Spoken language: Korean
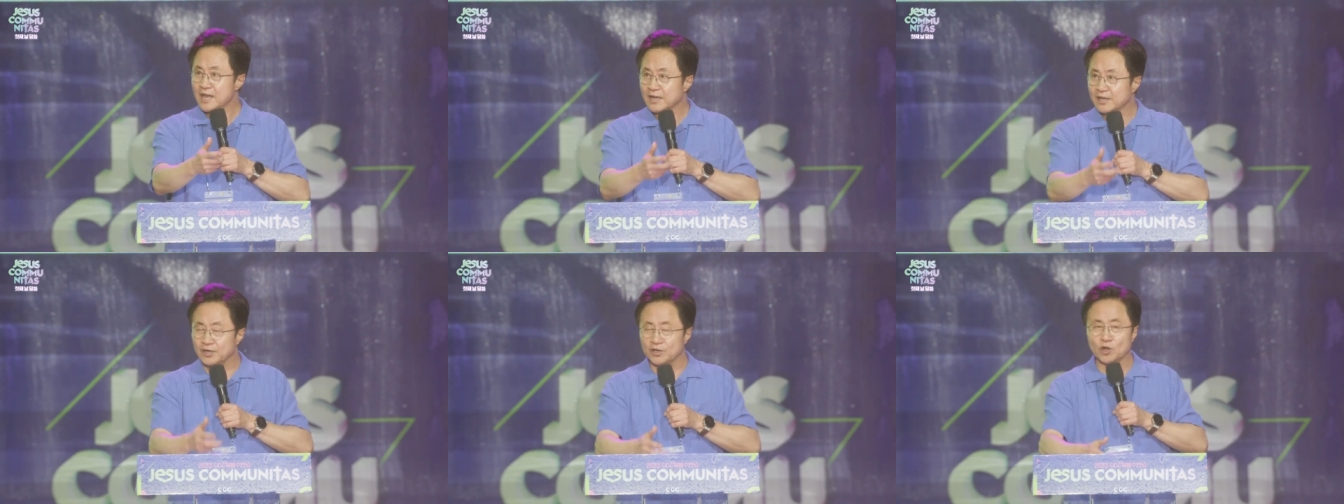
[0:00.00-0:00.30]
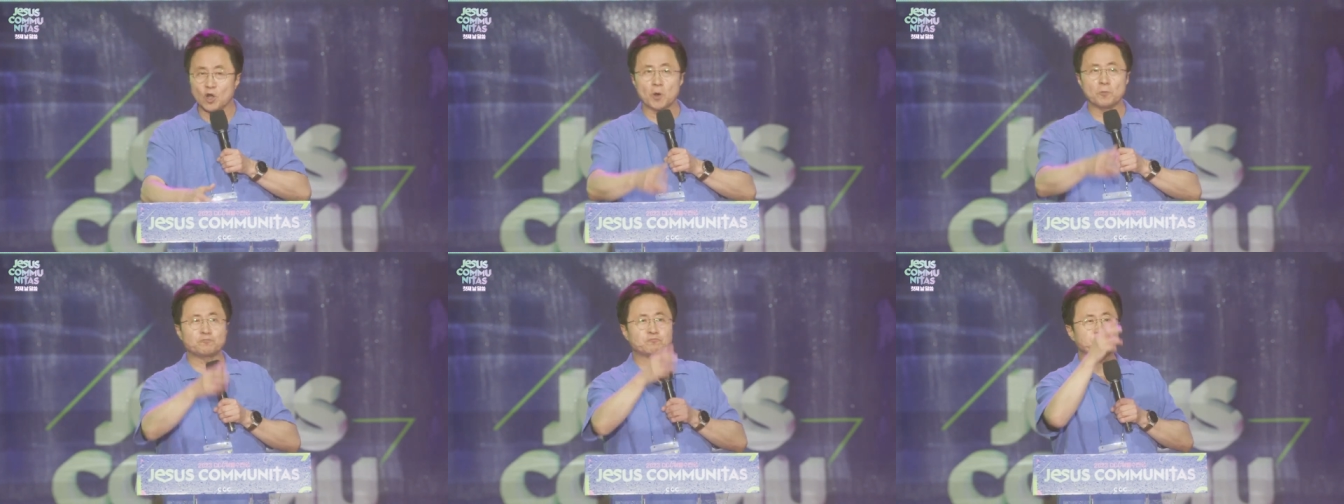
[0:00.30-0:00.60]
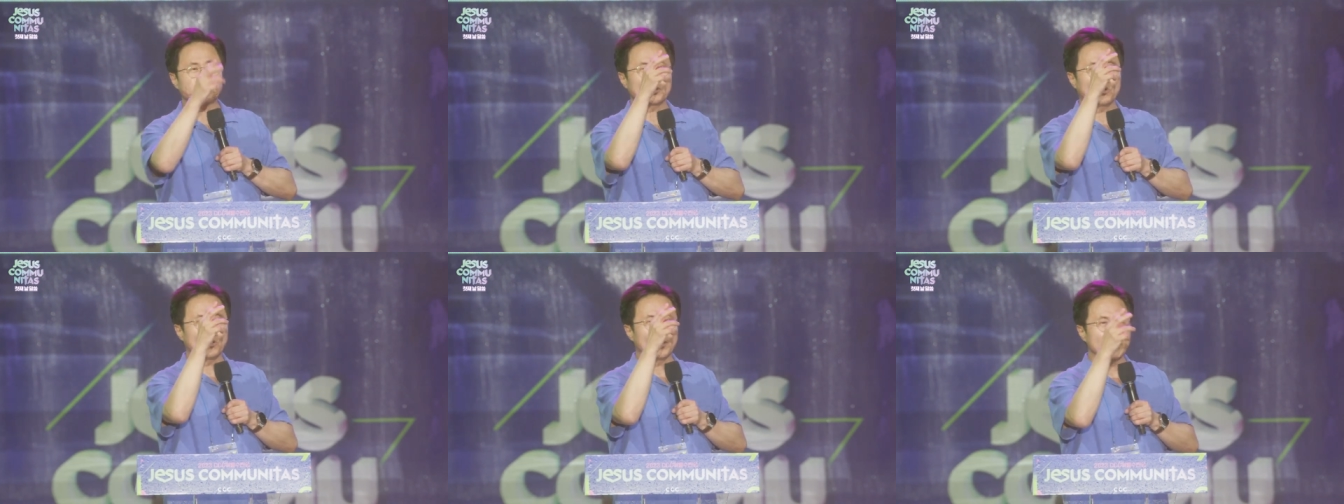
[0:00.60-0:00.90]
그리고
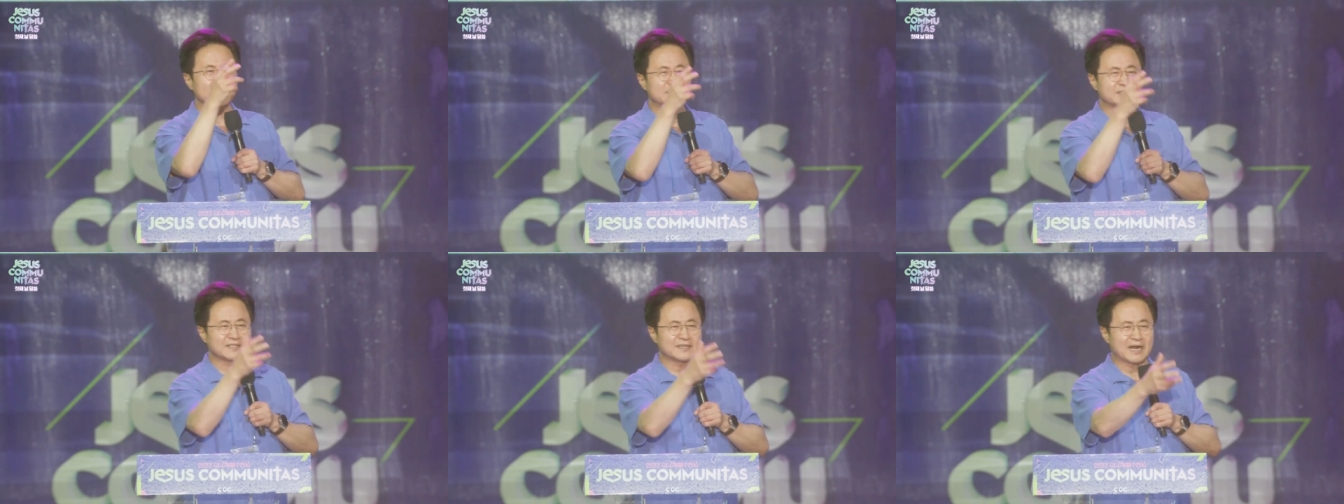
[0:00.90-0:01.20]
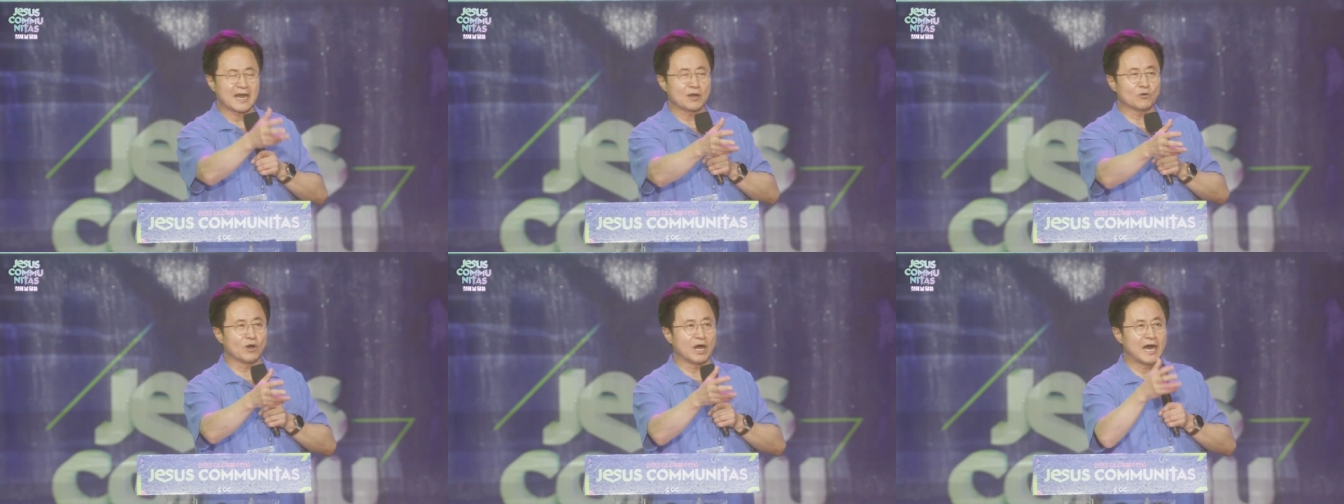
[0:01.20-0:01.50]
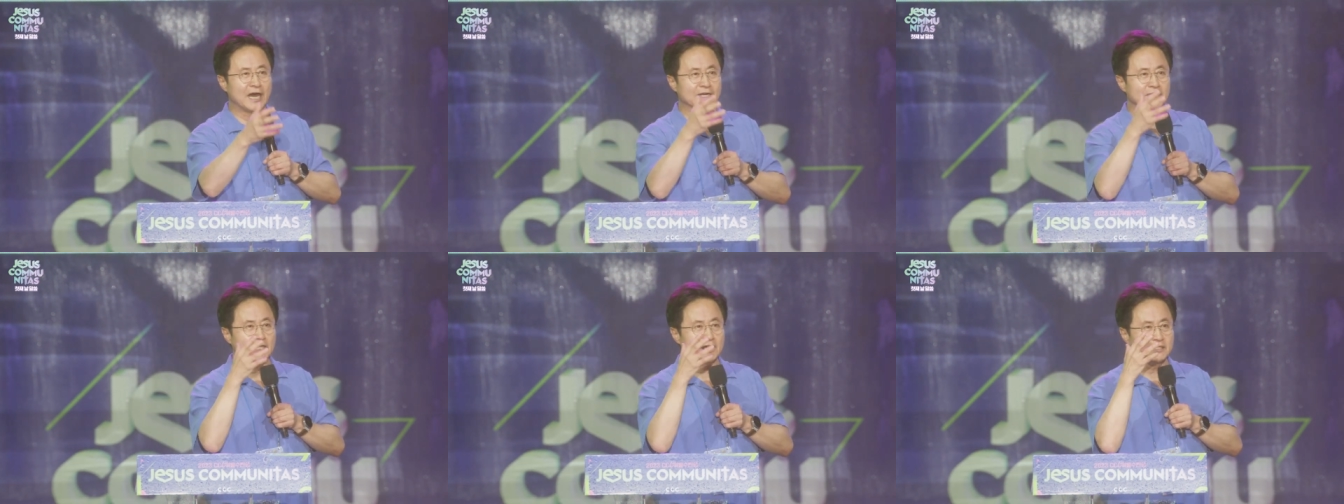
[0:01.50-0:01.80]
프로이트라고
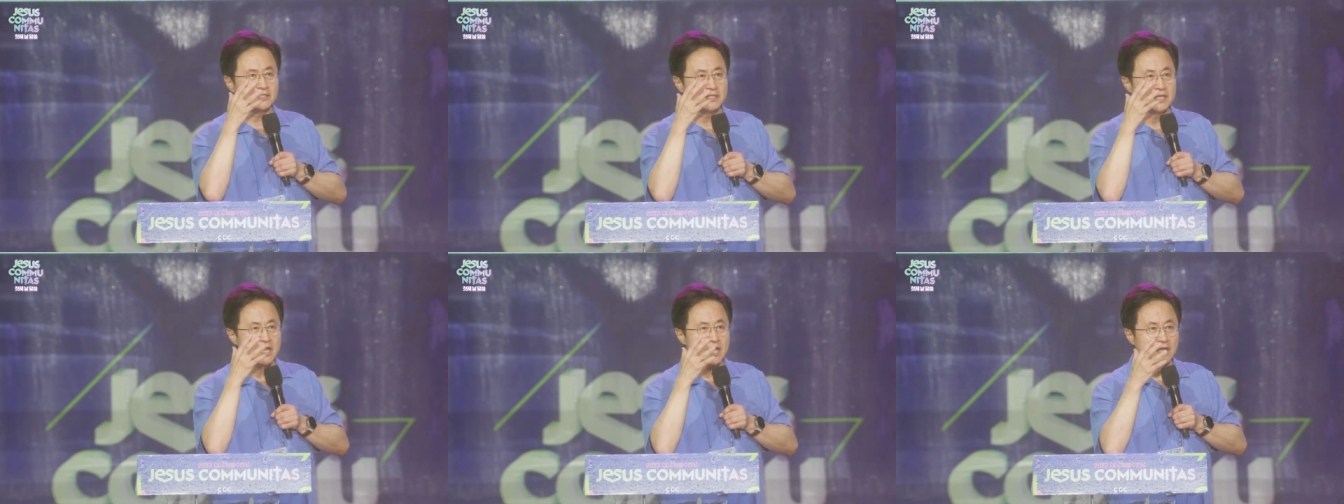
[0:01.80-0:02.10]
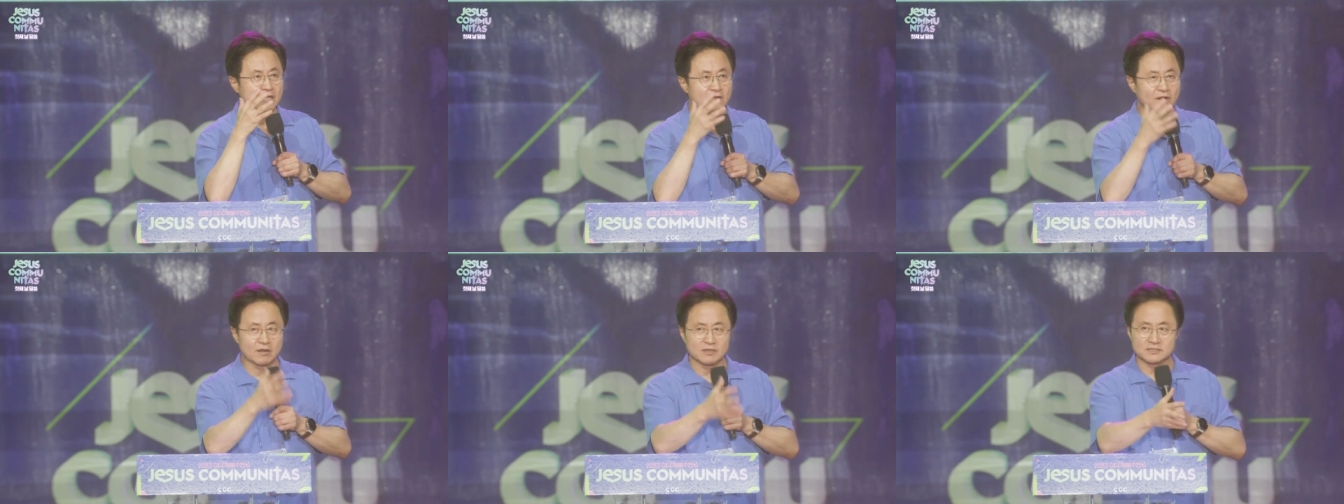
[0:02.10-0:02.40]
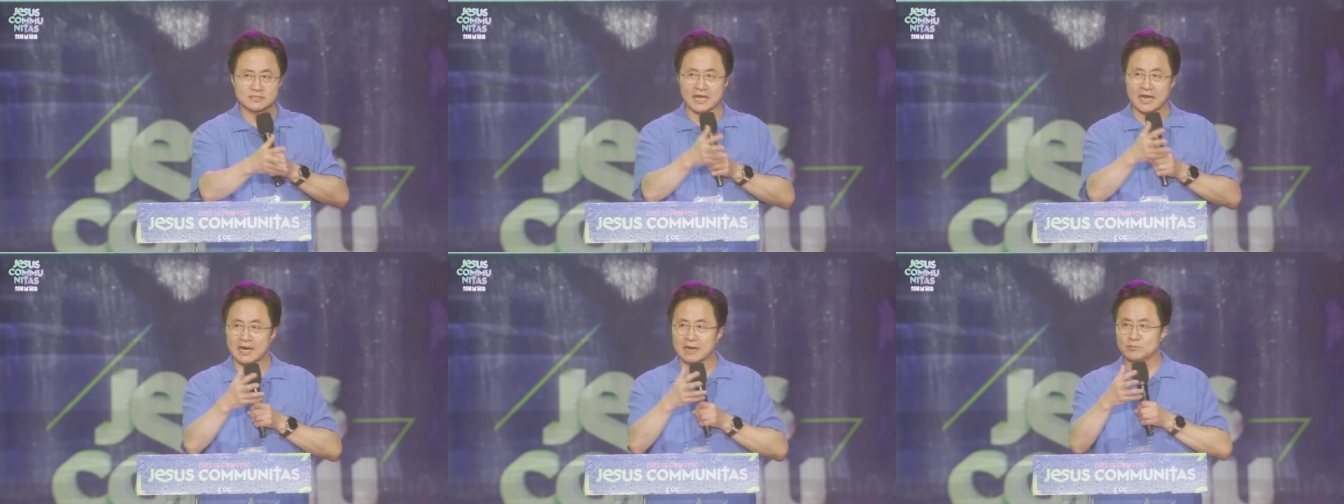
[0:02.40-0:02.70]
하는
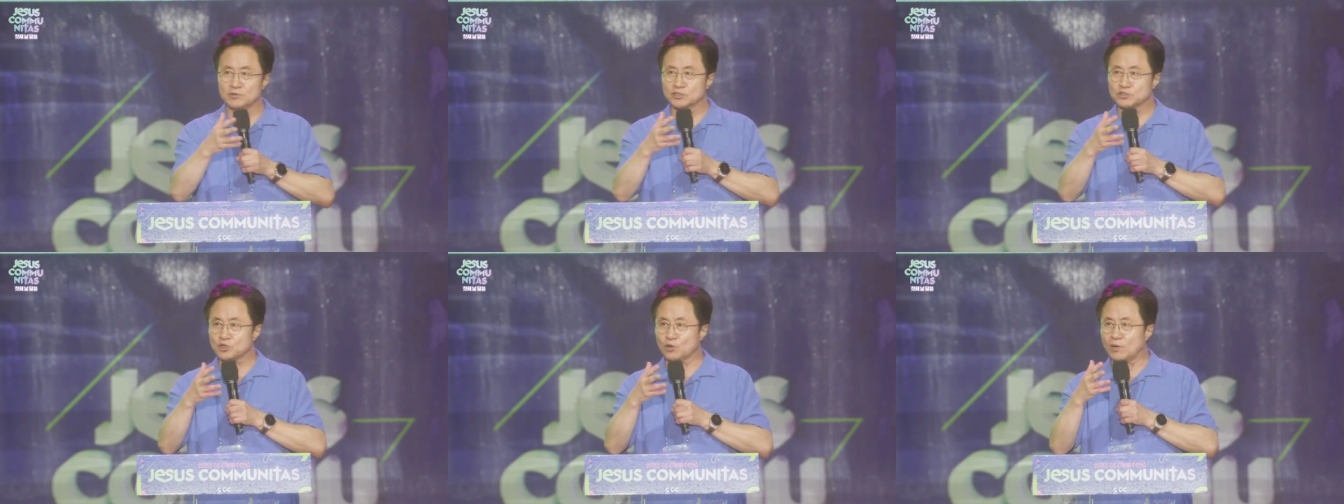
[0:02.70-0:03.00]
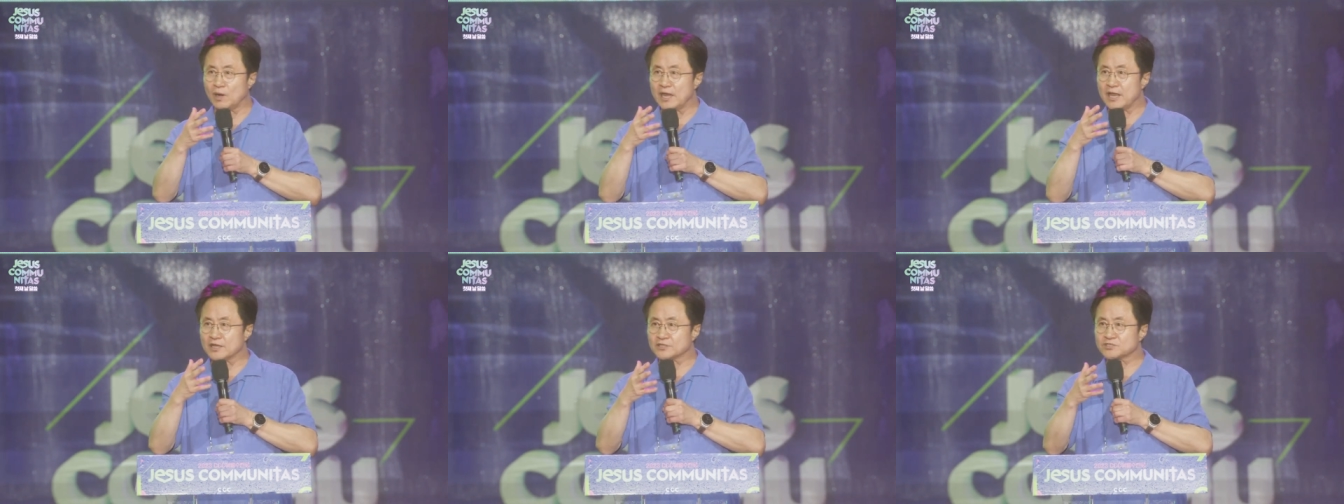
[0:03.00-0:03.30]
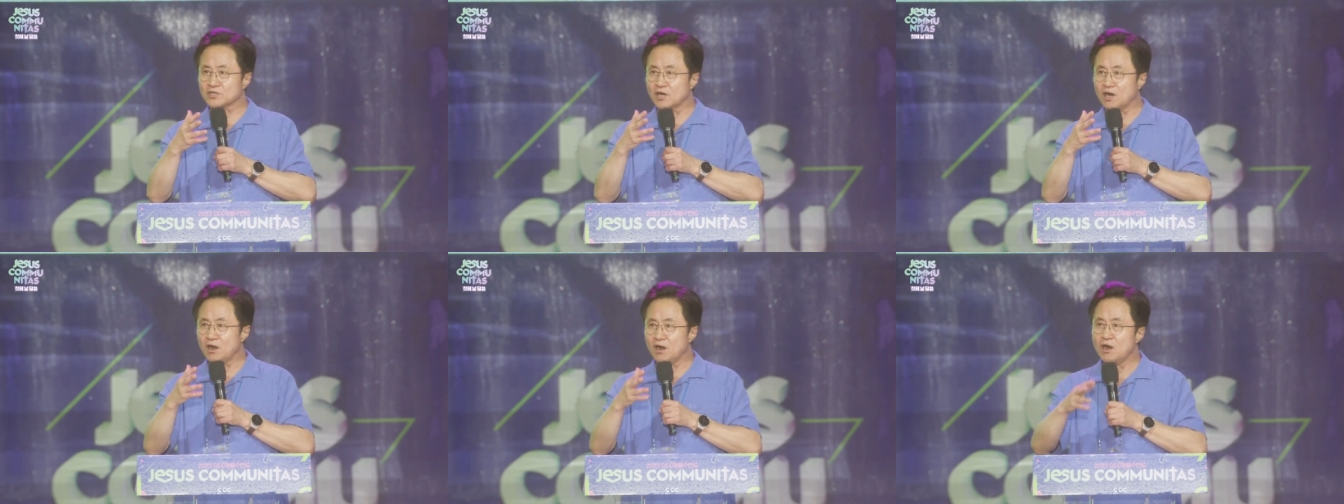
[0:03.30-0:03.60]
그런 사람을
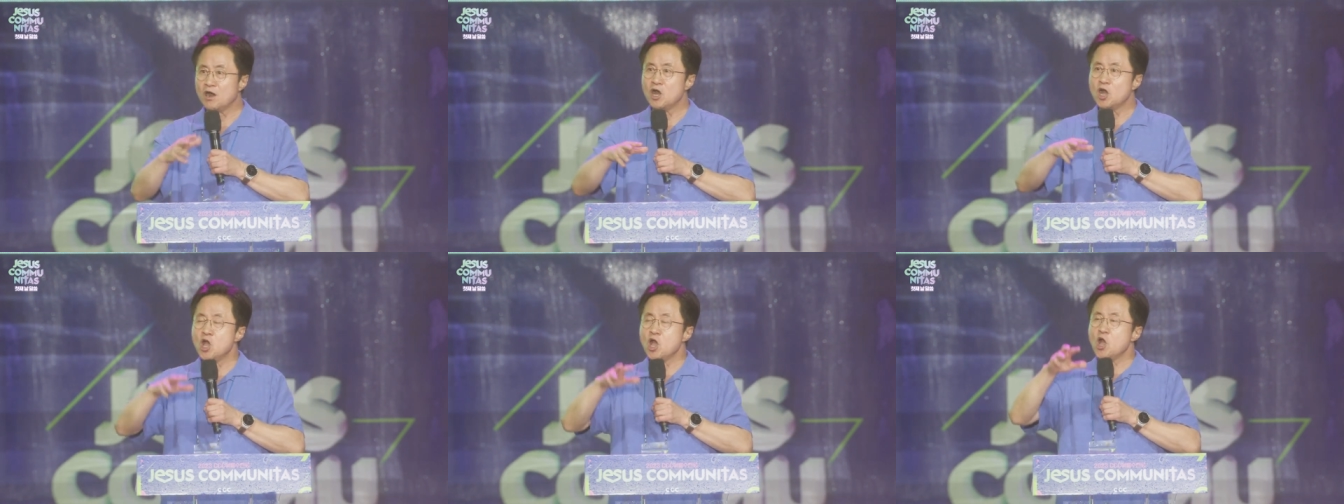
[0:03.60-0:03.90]
통하여서